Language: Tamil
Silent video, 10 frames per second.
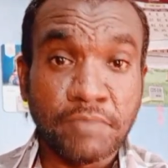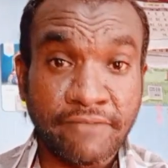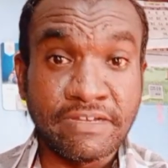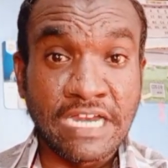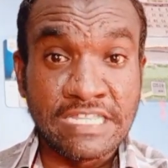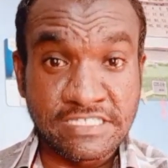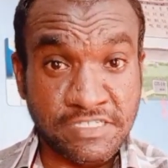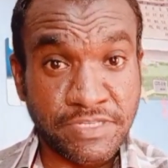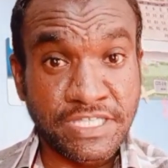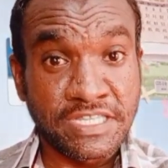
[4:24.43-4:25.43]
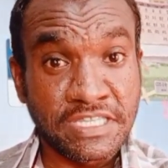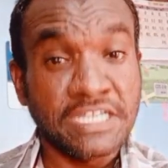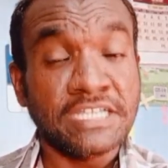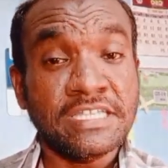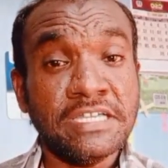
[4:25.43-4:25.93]
ப்ரைவேட் காலேஜஸ் அப்படிங்கிறது
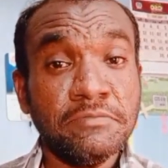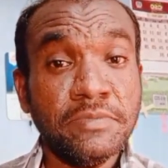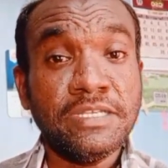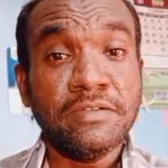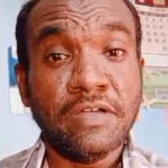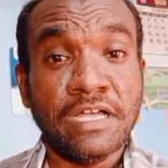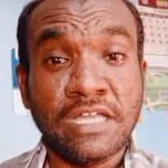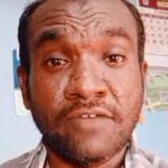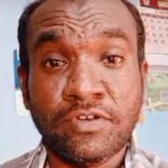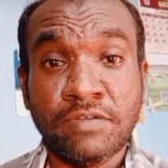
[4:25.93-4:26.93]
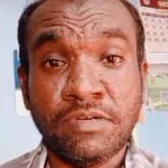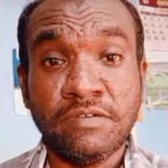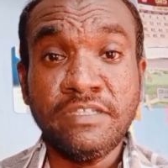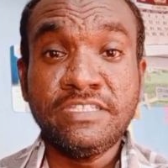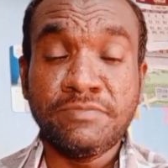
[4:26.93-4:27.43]
இருக்குது பட் அது அஃபோர்டபுள்
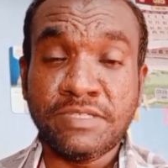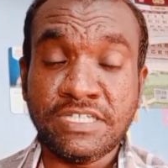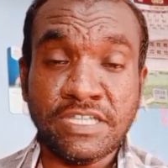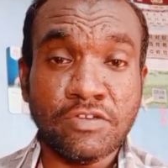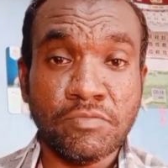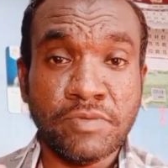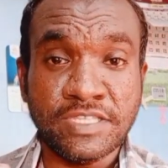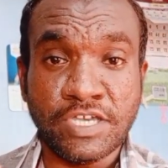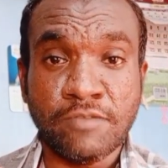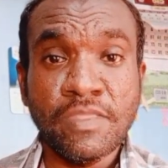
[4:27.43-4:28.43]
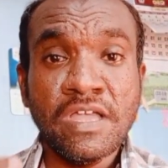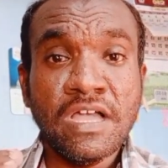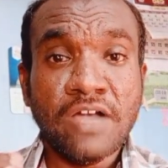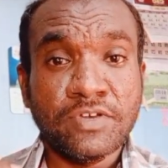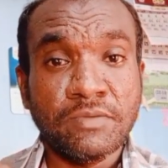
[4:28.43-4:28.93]
வந்து பார்த்திங்கன்னா ரொம்ப அதிகம்
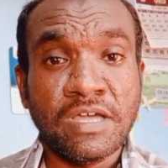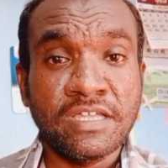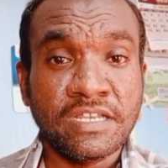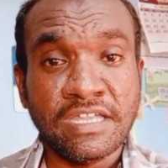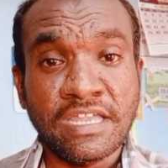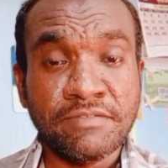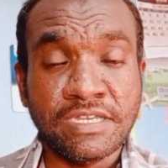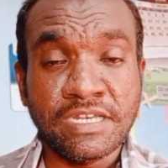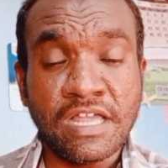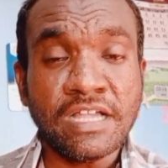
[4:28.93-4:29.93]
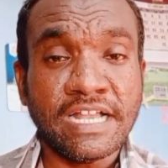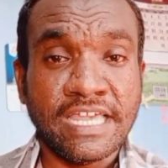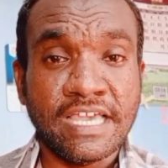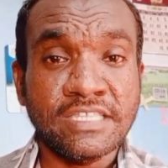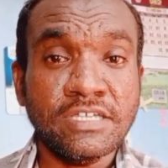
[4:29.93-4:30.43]
அஃபோர்டபுளாக இருக்கீங்க அப்படின்னா
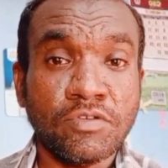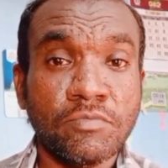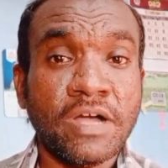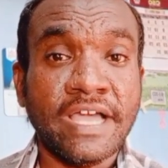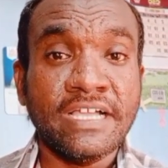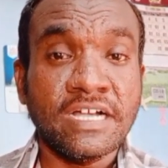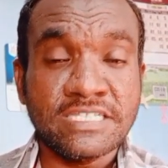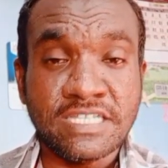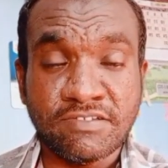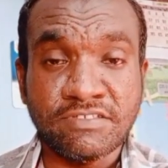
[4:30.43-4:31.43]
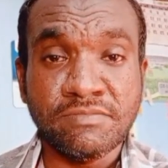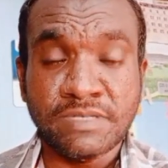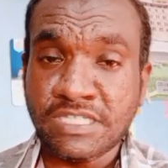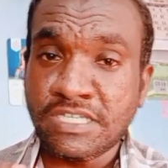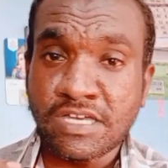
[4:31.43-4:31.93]
கிடையாது ரொம்ப ஹை காஸ்ட் தான் வந்துட்டு
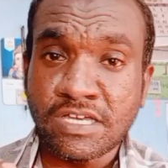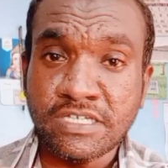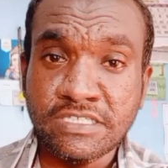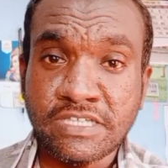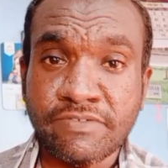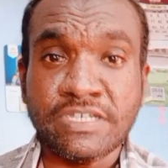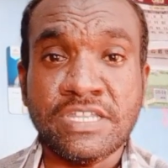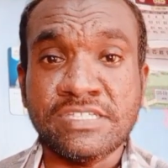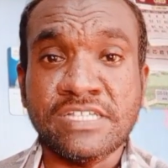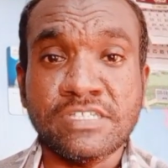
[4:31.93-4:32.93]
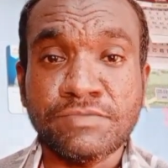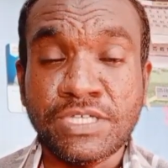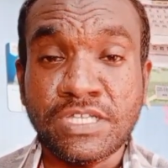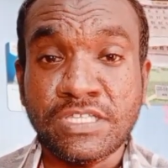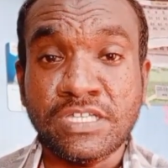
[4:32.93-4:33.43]
பார்த்திங்கன்னா இந்த வெட்டனரி சயின்ஸ்
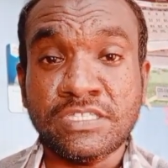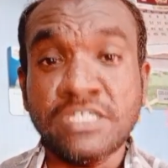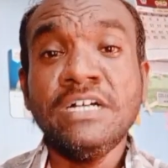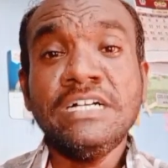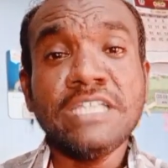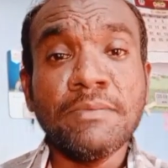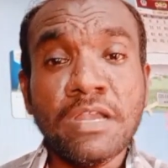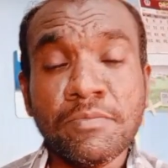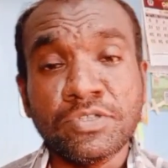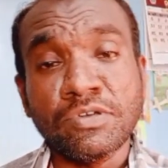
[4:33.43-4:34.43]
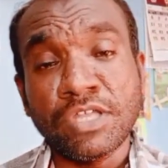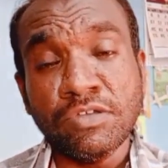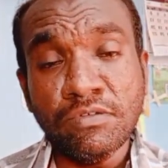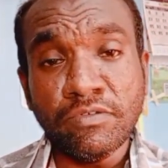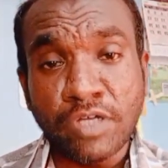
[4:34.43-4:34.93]
அப்படிங்கிறது இருக்குது தமிழ்நாடு பொறுத்த
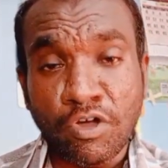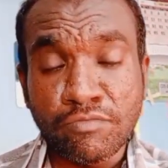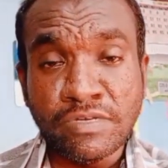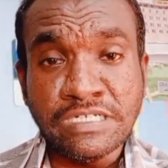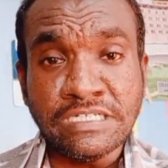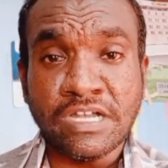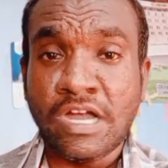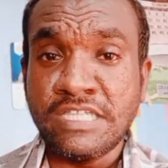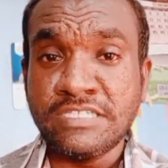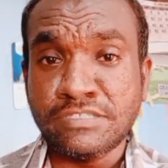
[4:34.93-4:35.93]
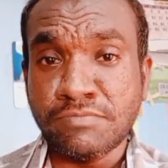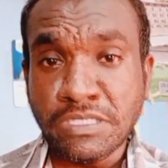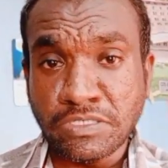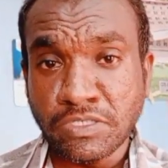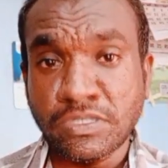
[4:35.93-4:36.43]
வரைக்கும் கவர்மெண்ட் காலேஜஸ்
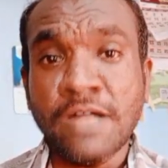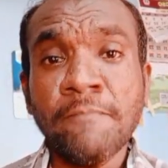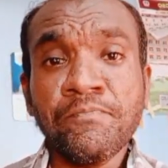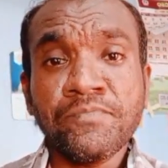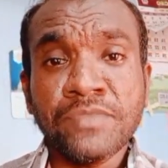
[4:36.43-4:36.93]
மட்டும்தான்